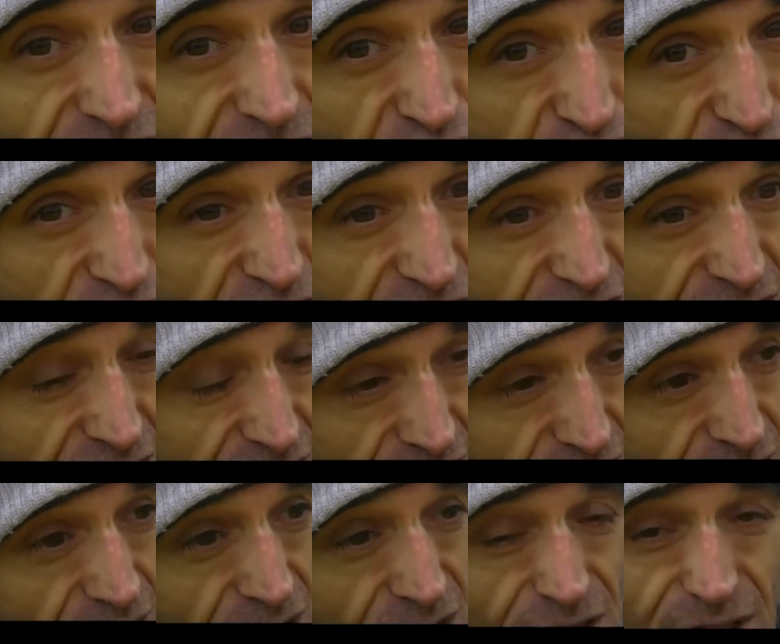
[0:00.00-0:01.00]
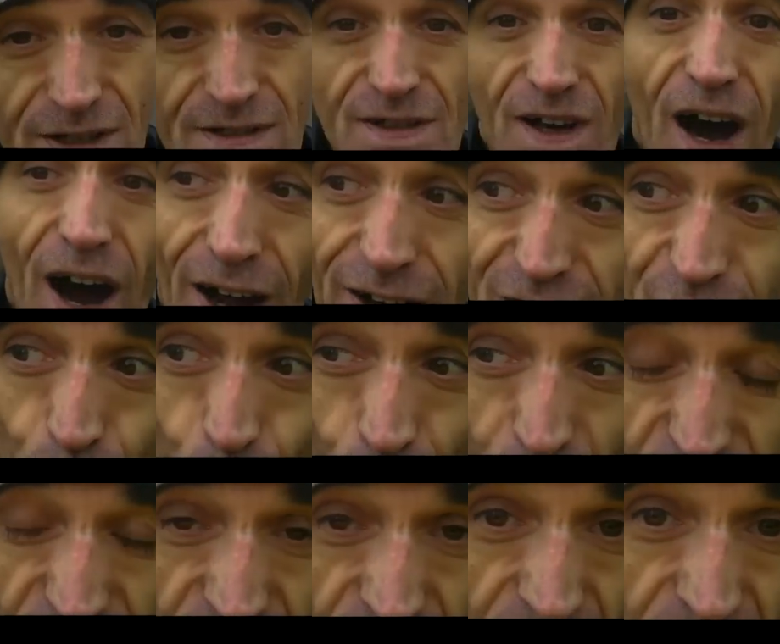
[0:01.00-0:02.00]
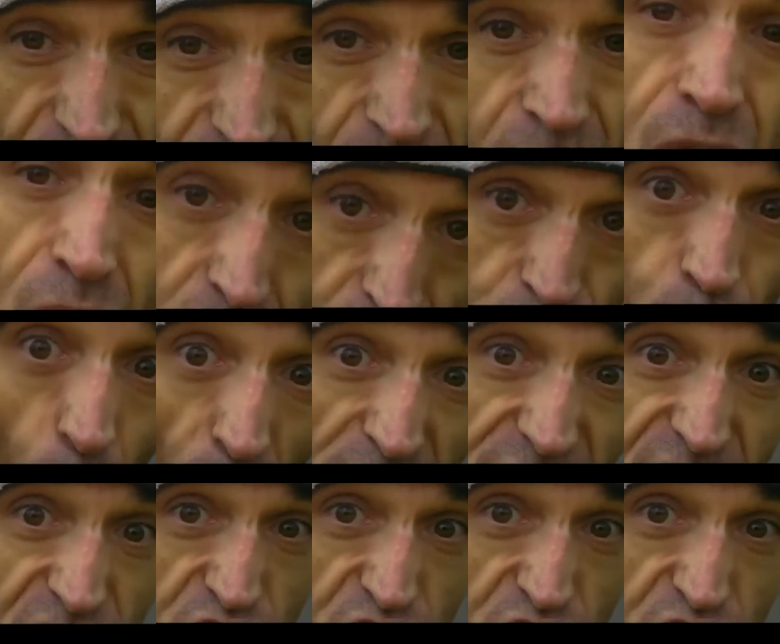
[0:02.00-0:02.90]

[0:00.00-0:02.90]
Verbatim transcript: die Geschichte des Radios neu